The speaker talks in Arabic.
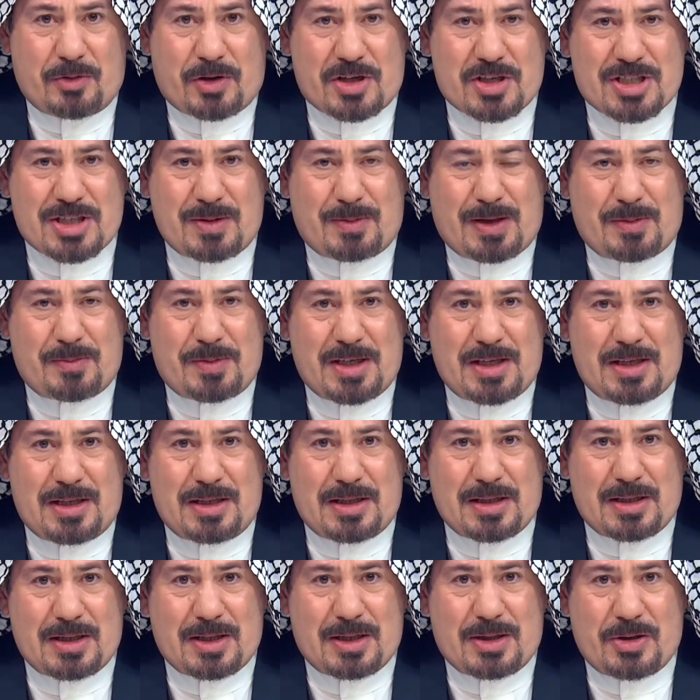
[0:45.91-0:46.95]
الشبابية
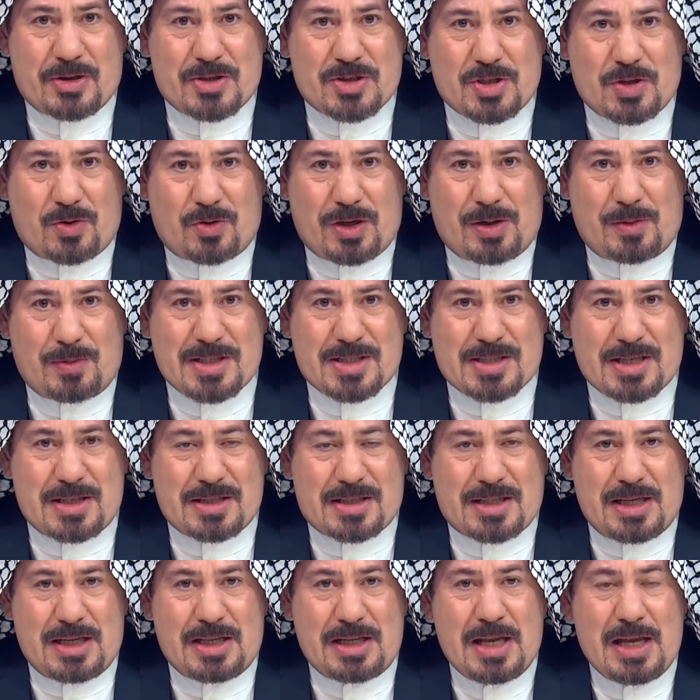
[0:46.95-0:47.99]
اللي خرجوا قبل
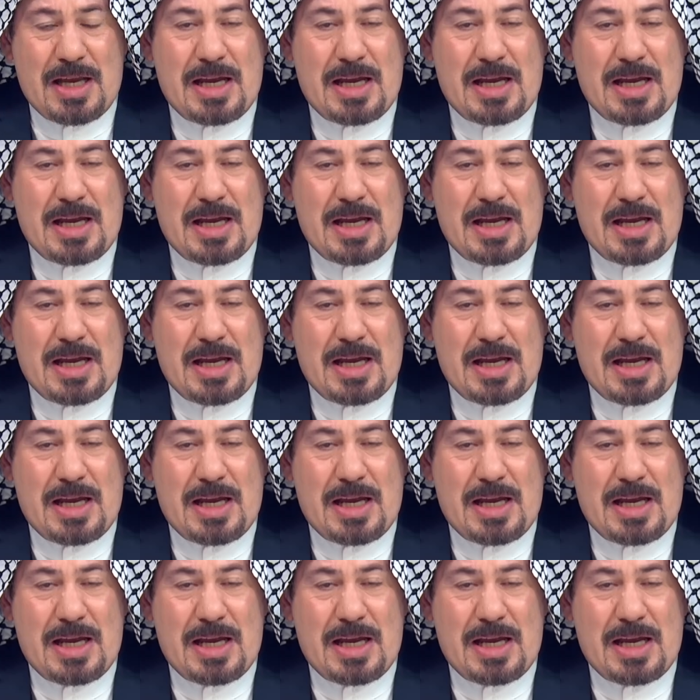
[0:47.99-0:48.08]
سنتين